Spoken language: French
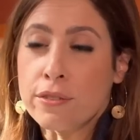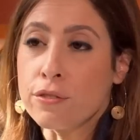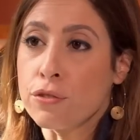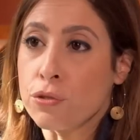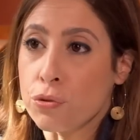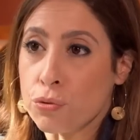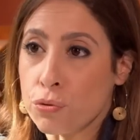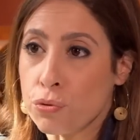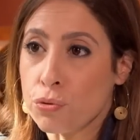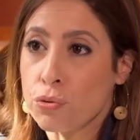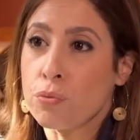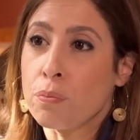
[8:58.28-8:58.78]

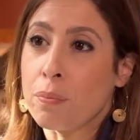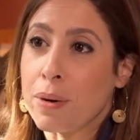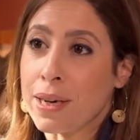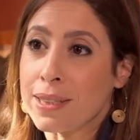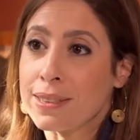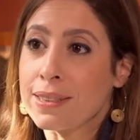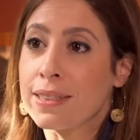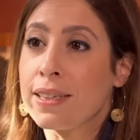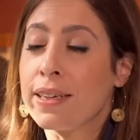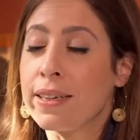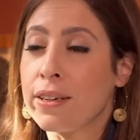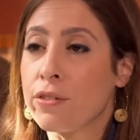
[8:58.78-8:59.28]
vendu une
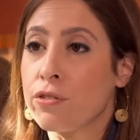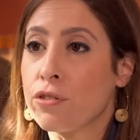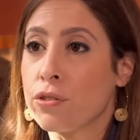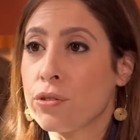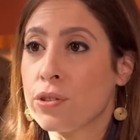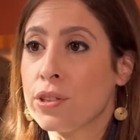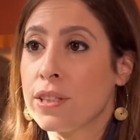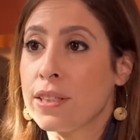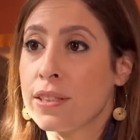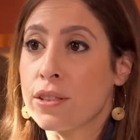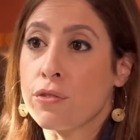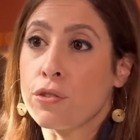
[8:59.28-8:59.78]
partie
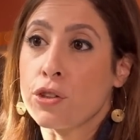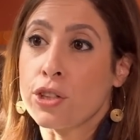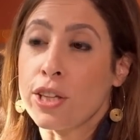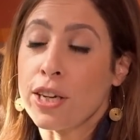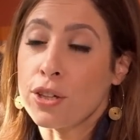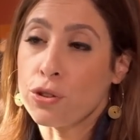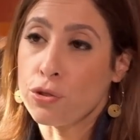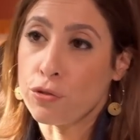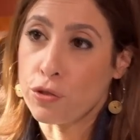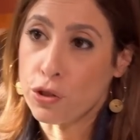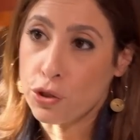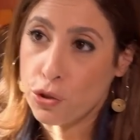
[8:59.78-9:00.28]
des œuvres
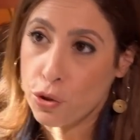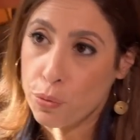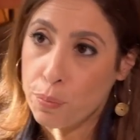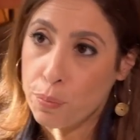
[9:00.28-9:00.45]
d'art de votre